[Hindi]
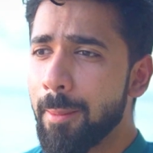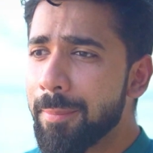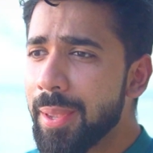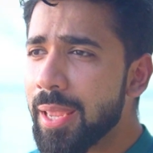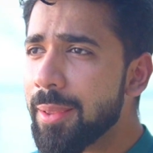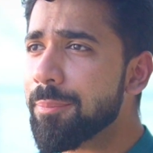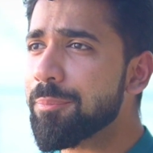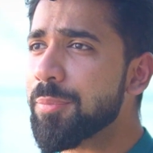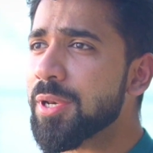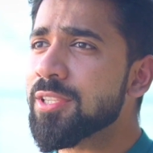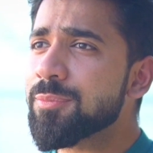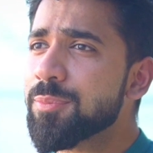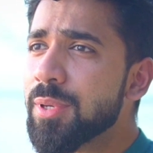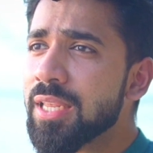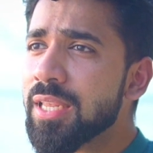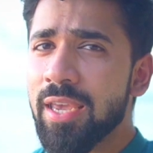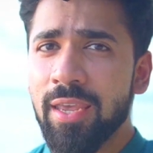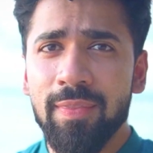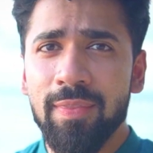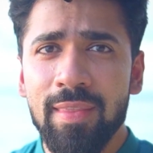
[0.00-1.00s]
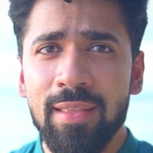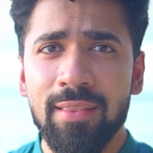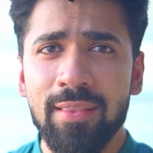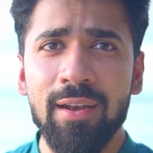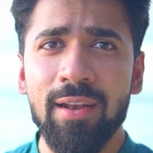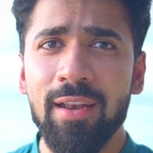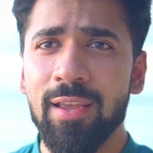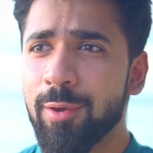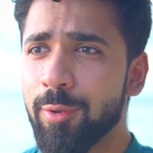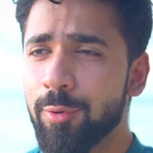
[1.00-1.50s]
भाई प्रिंसिपल के कितने
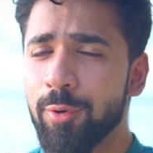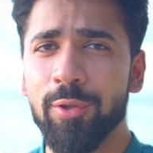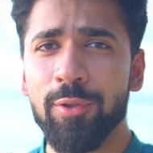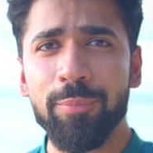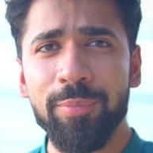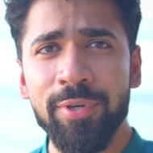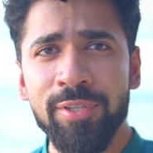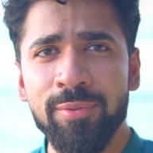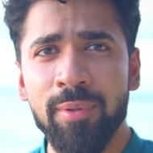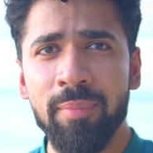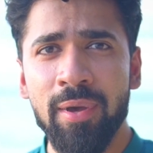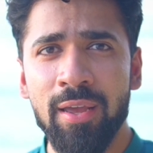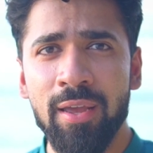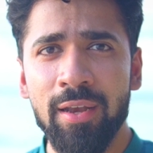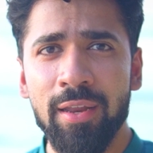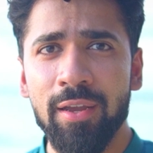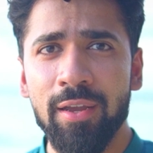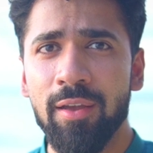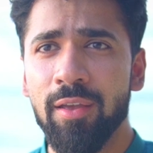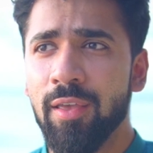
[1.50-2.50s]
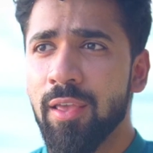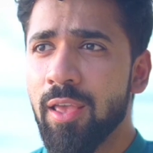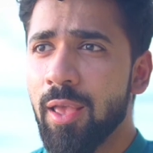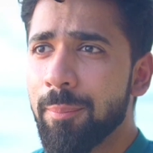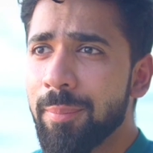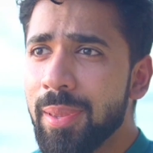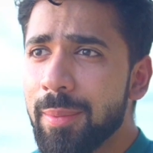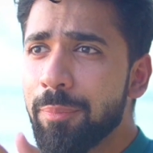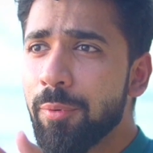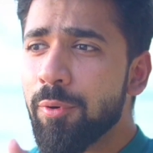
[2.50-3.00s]
तरले करोगे तो प्रिंसिपल मान लेगा
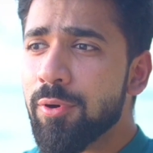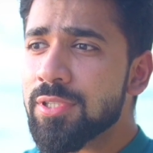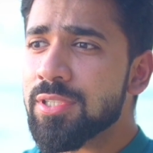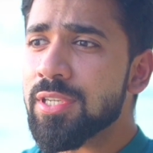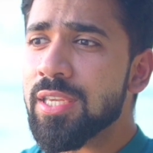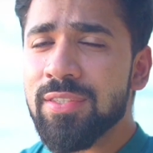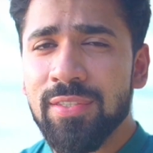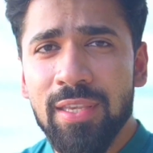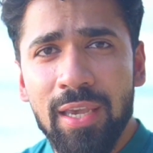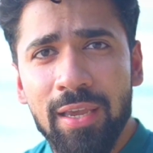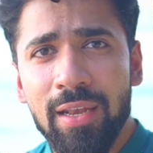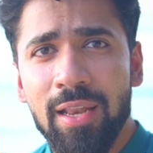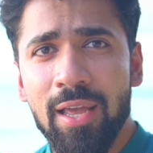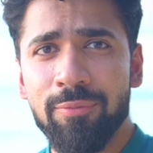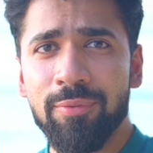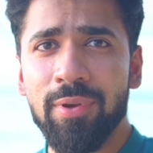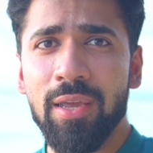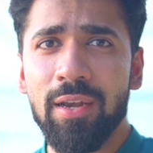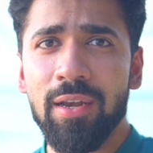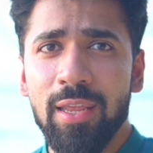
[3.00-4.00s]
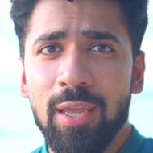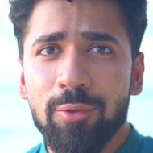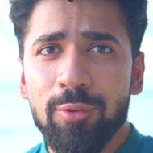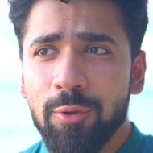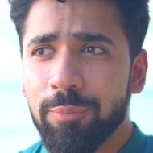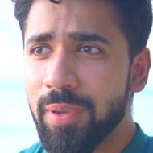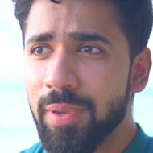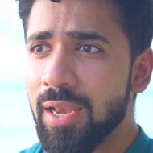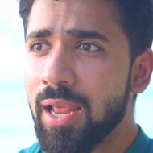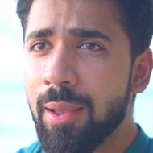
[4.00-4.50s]
भाई पोस्ट किसके खिलाफ करनी है
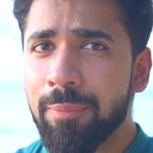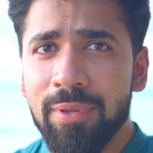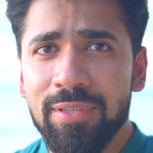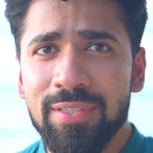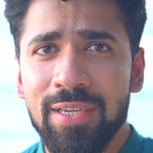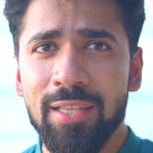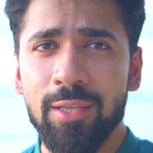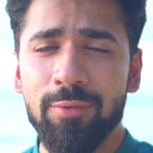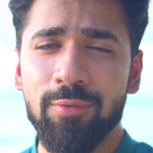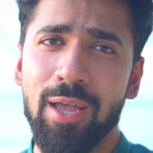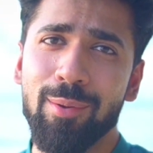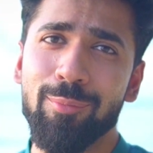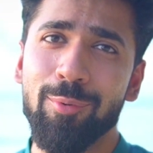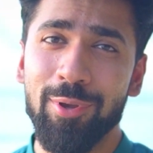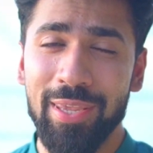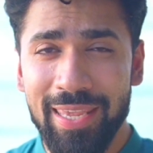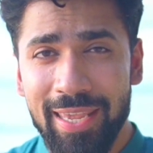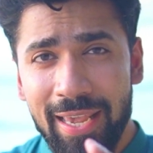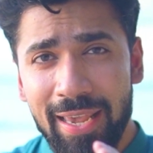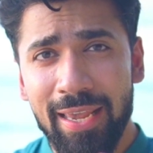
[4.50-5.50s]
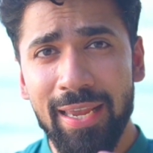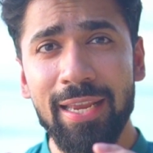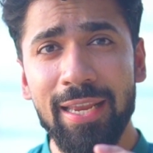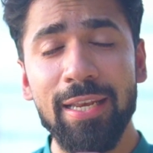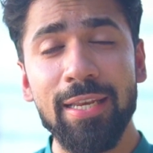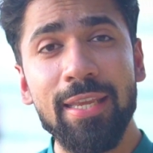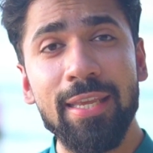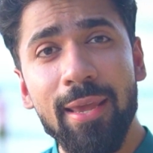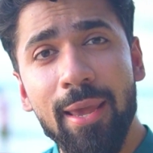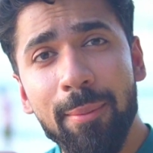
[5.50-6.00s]
तो फिर आपके साथ आवाम होगी ये
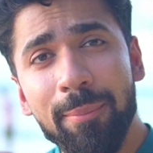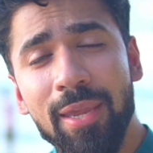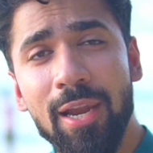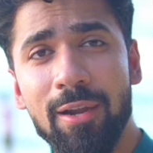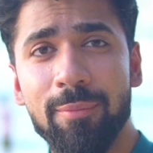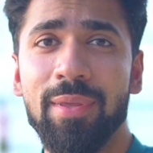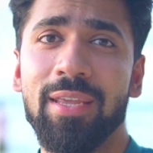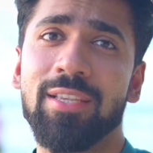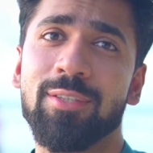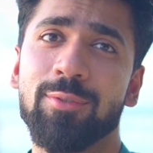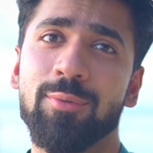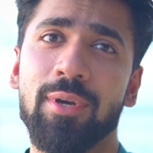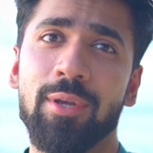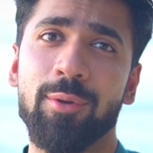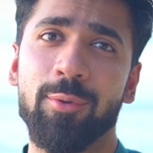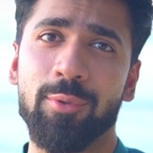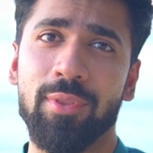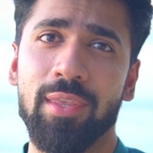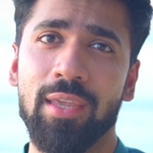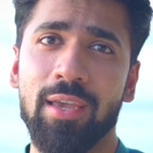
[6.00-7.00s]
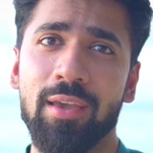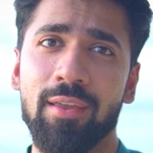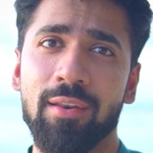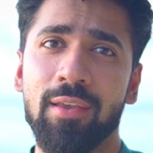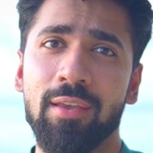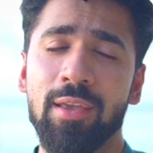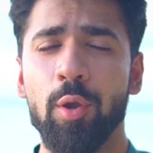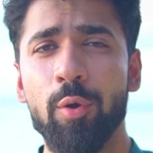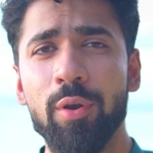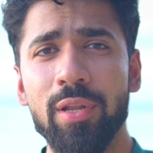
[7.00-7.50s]
इनके एमकेट में ये सवाल होते हैं यार
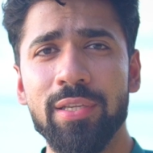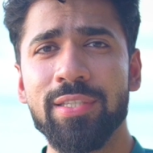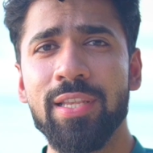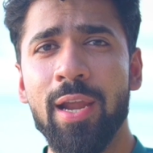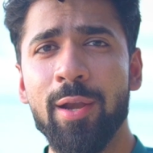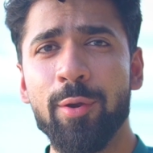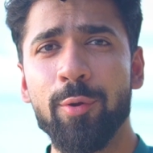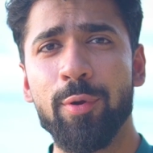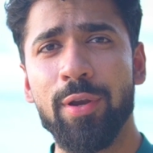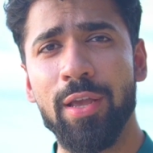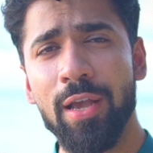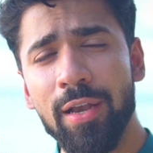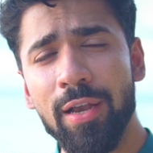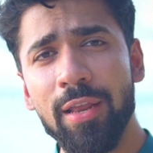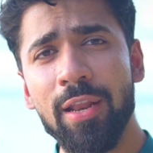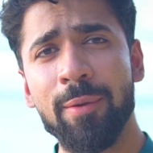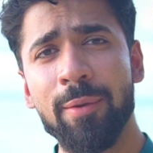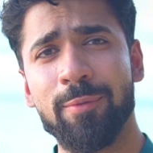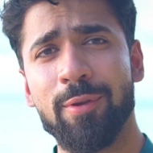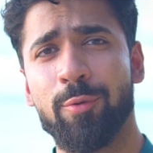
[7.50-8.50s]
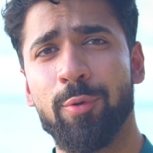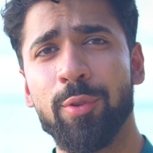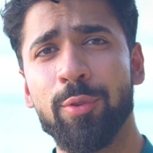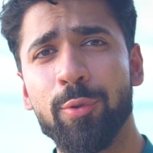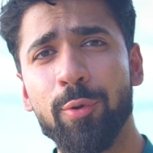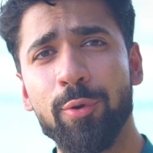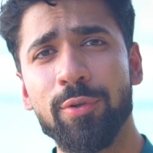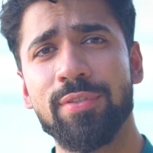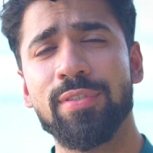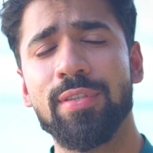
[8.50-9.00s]
ऑन अ साइड नोट अगर आपका कोई
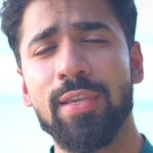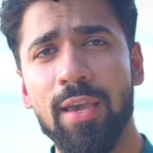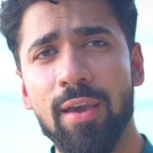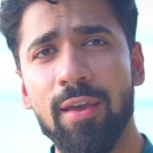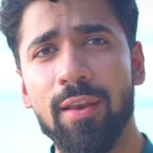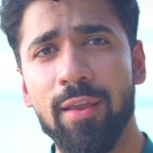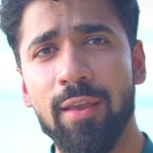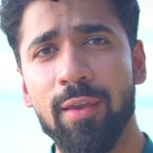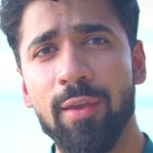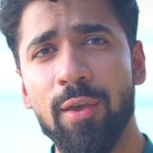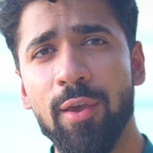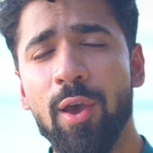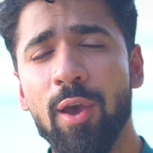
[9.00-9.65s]
दोस्त यार है